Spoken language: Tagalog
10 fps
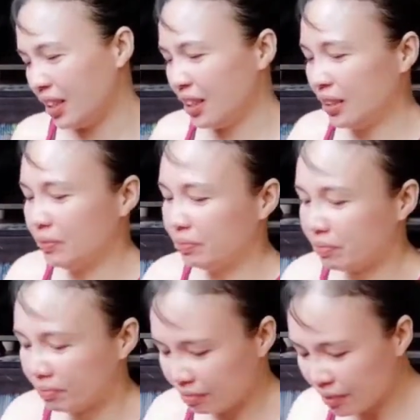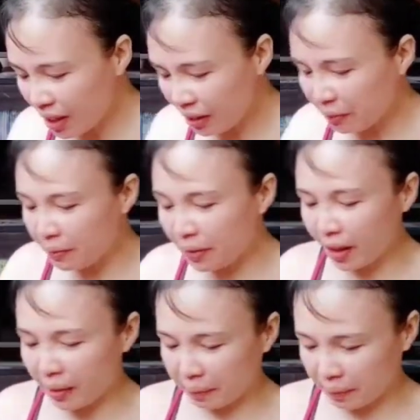Brep.
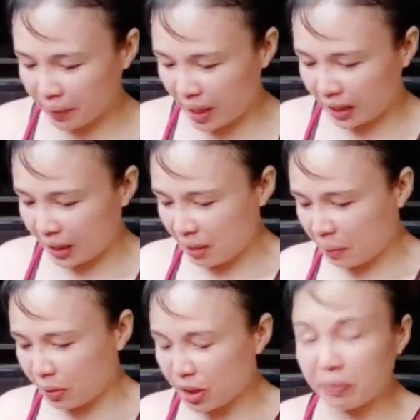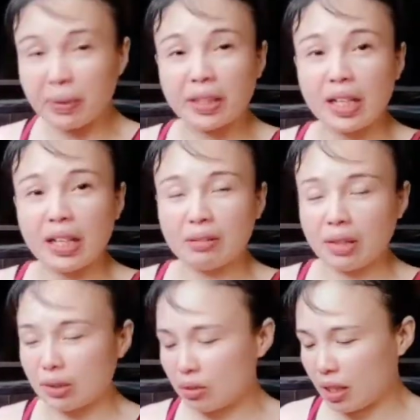Bref. Tapos, syempre,
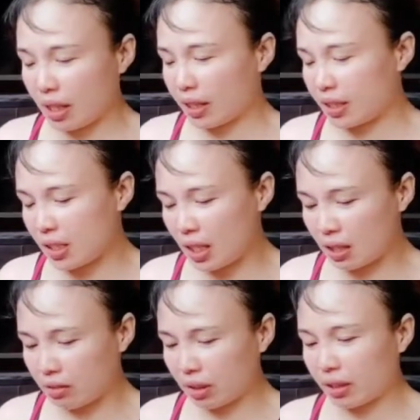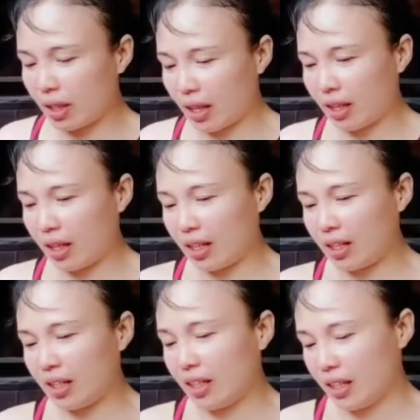dalawa to guys. Dalawang tela.
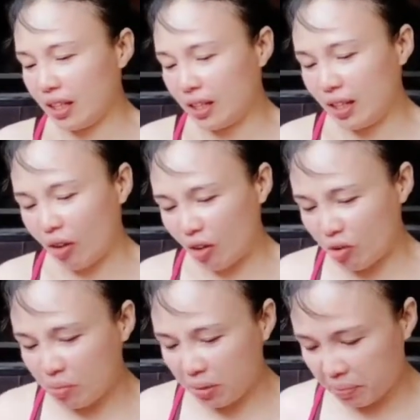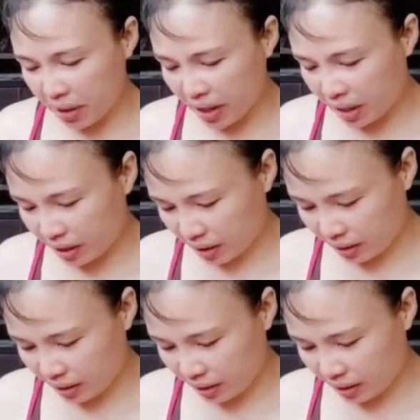Oh, mamen.